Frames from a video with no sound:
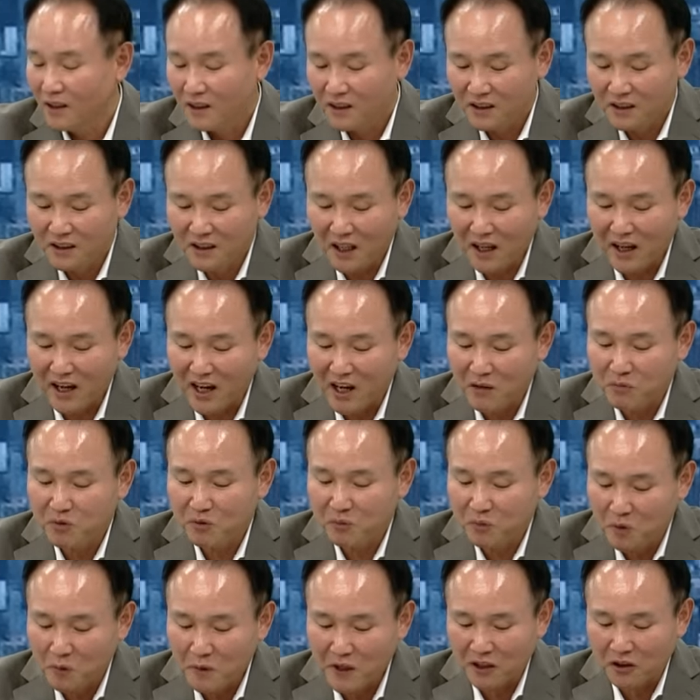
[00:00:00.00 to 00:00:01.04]
이게
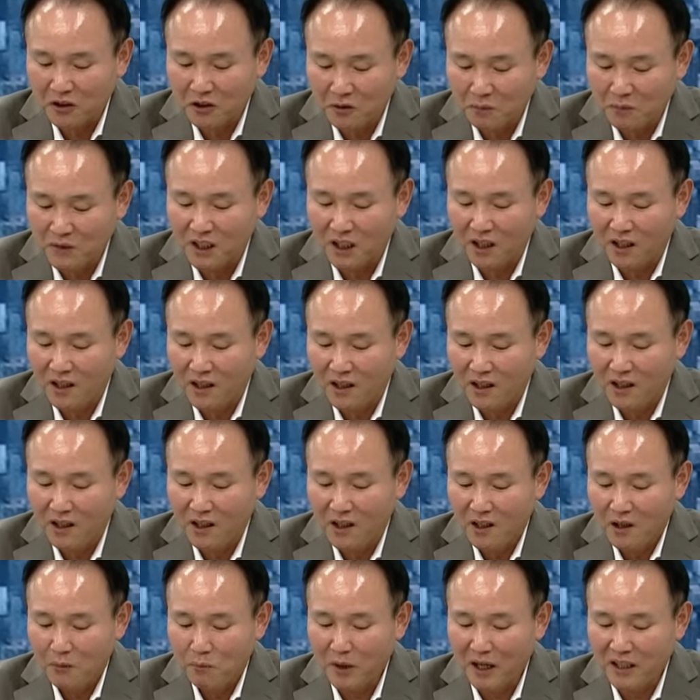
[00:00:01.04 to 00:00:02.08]
LFP 배터리입니다. 네네.
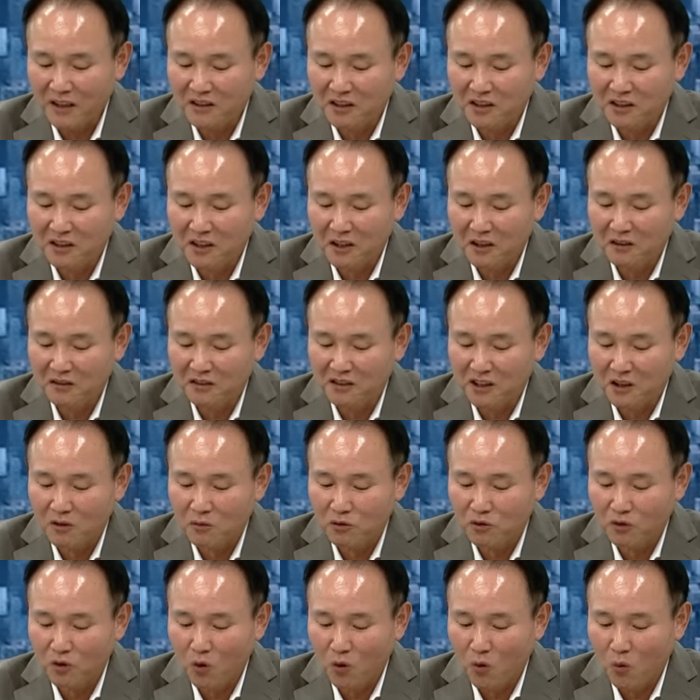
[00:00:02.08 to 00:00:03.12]
벤츠
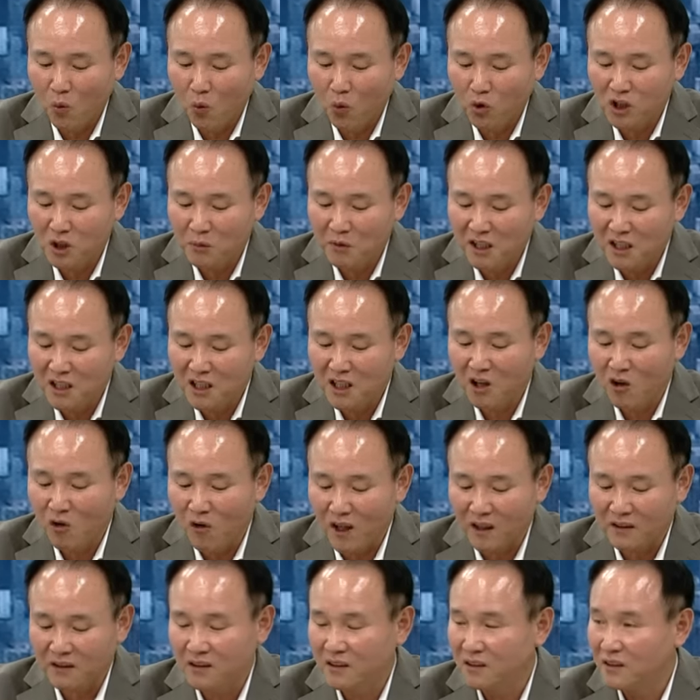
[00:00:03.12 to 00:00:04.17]
계열사로부터
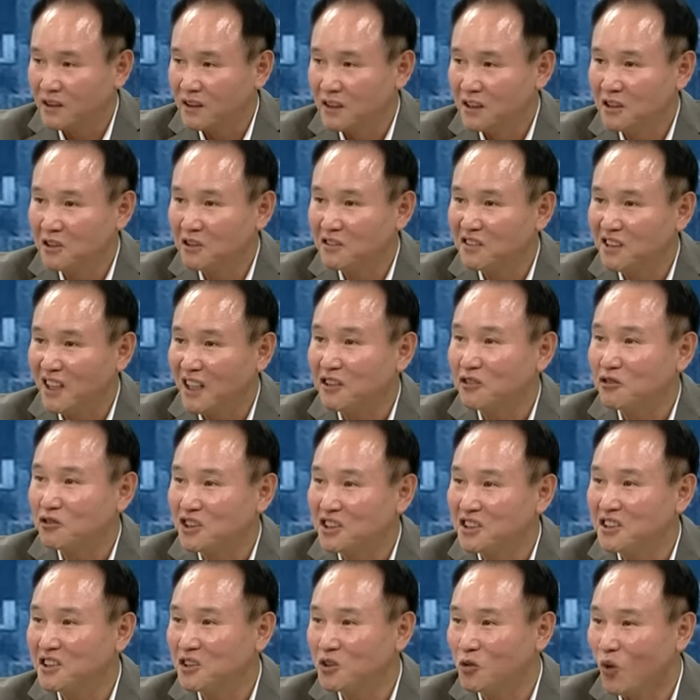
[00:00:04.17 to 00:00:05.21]
51기가와트. 음. 이건 46
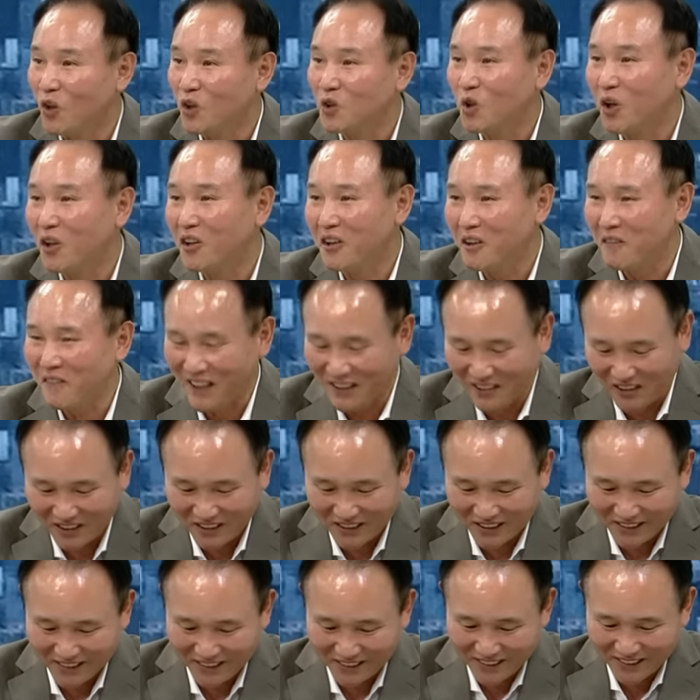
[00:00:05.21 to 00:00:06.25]
시리즈 원통형
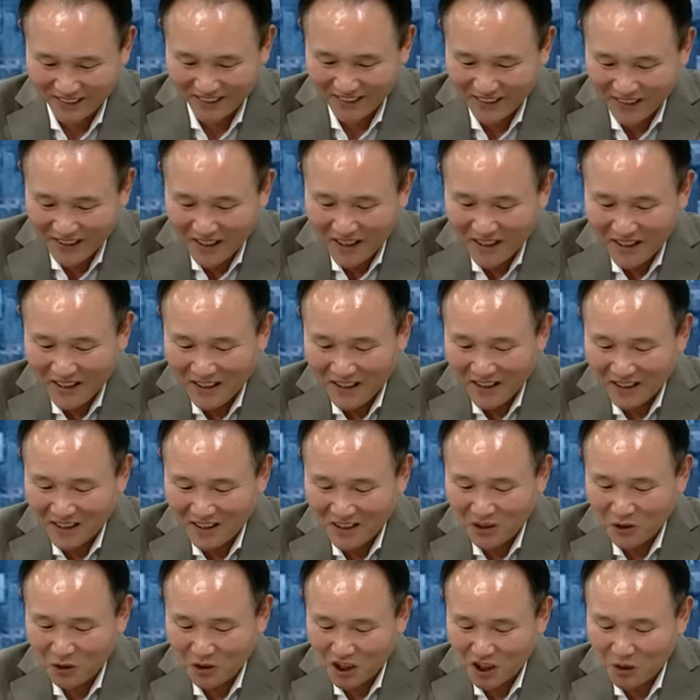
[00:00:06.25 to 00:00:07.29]
배터리예요. 네네, 원통형.
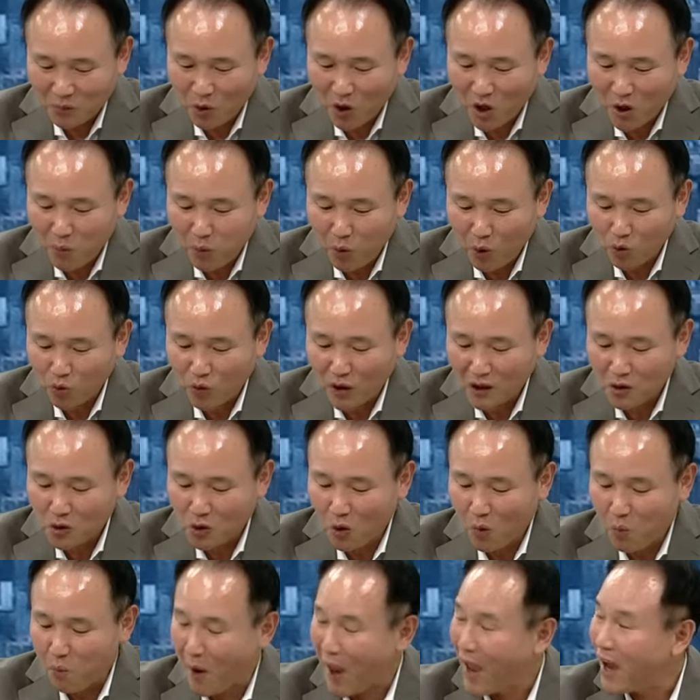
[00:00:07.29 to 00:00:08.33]
그리고 15일 포도와
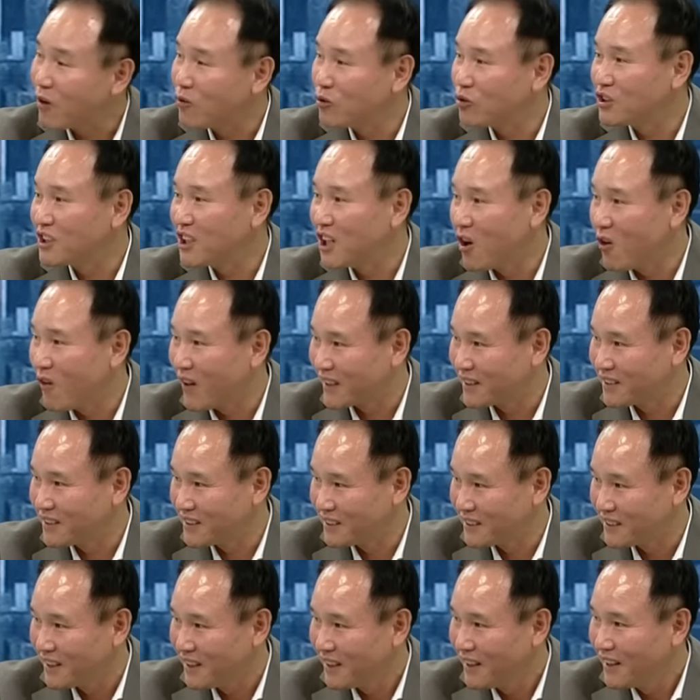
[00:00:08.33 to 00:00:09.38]
총 포도. 109기가와트.
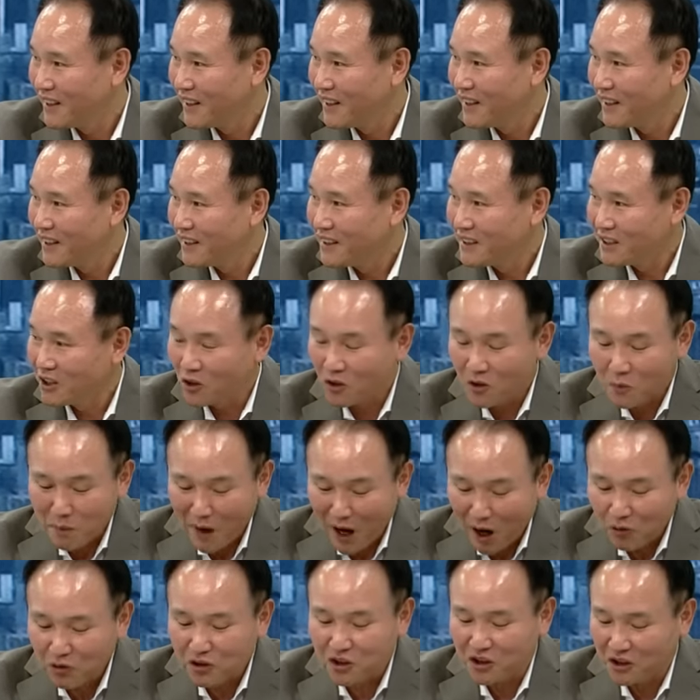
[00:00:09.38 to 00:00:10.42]
음. 이거는
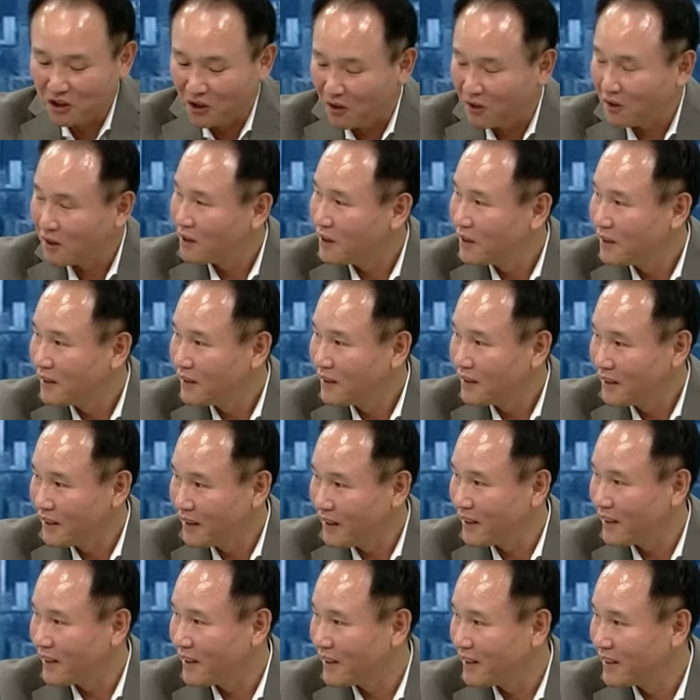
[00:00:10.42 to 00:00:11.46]
파우치형. 아이고, 예.
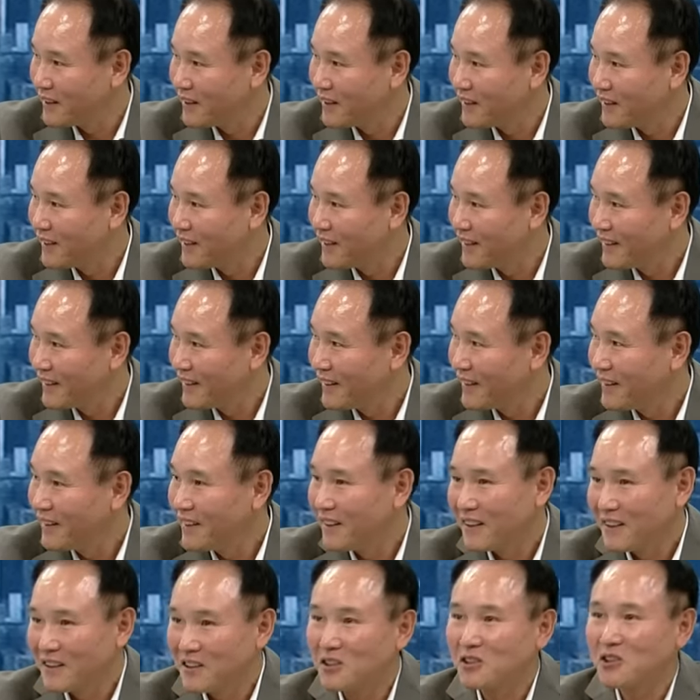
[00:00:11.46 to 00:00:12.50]
아, 종류가 다 다르네요.
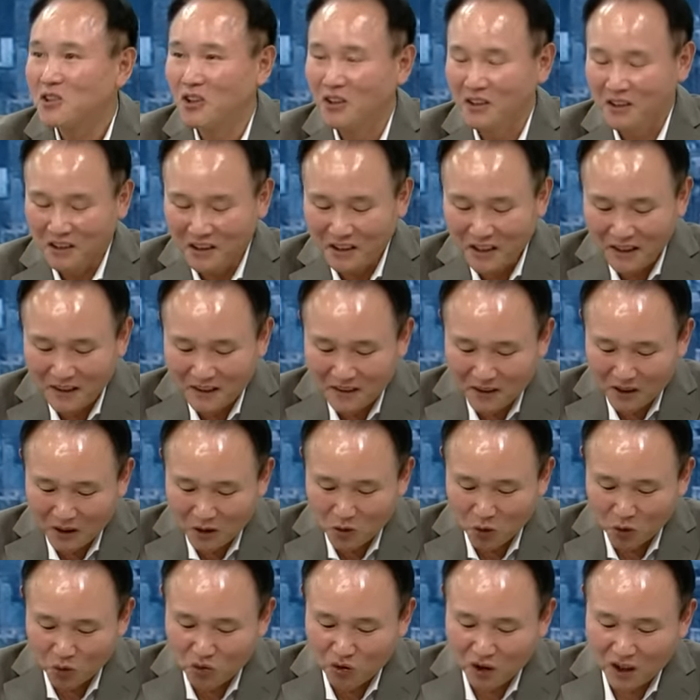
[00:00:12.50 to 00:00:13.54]
그렇죠. 이게 아. 이제
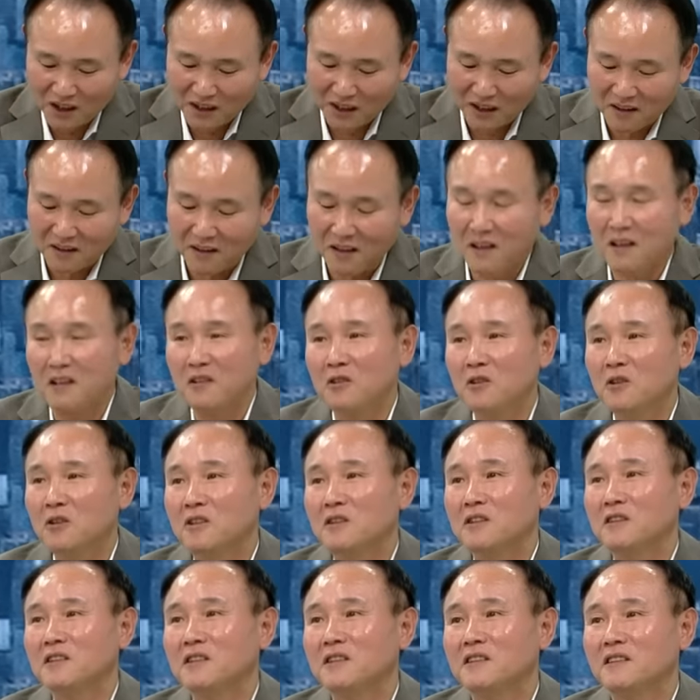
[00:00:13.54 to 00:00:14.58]
종류가 다르다는
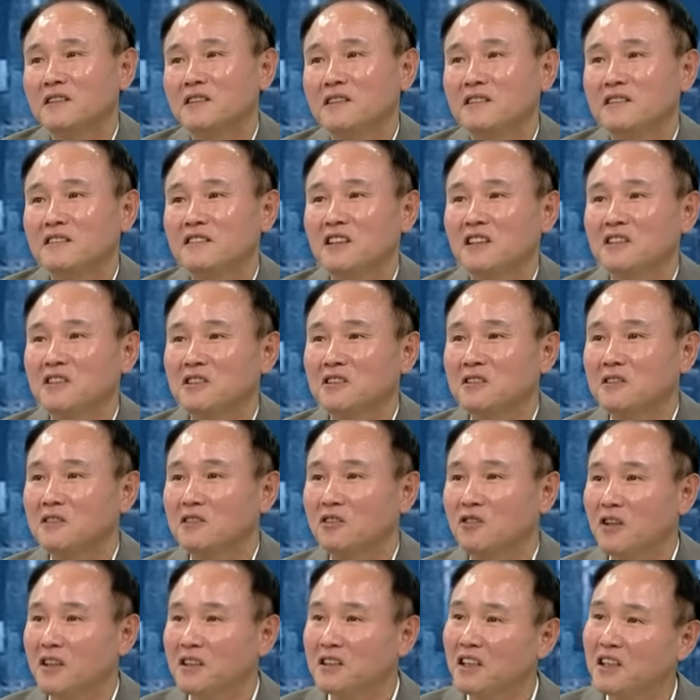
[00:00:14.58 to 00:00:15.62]
거는 사실은
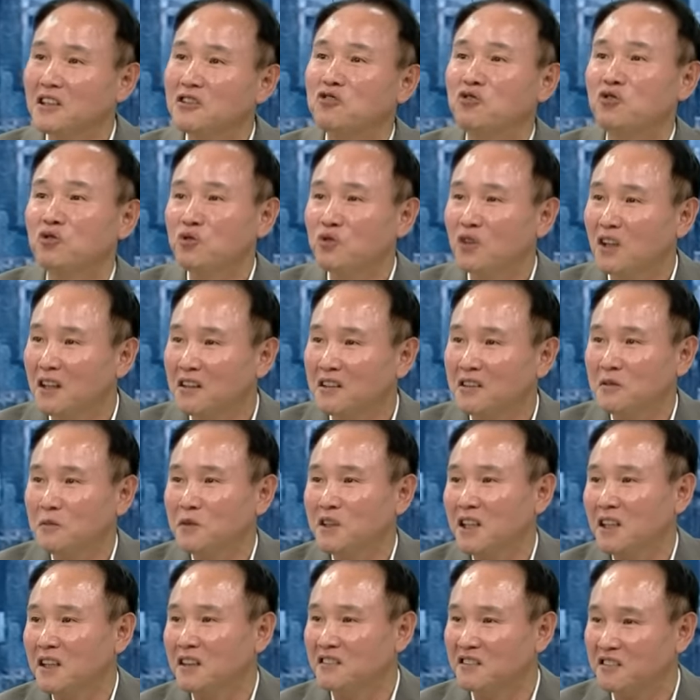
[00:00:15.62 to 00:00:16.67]
굉장히 중요한
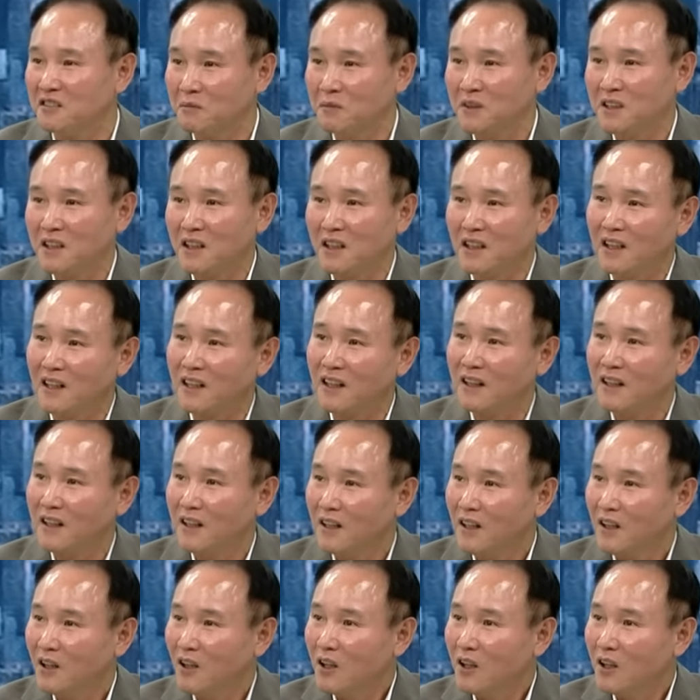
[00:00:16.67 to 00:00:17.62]
의미가 있습니다. 그러게요.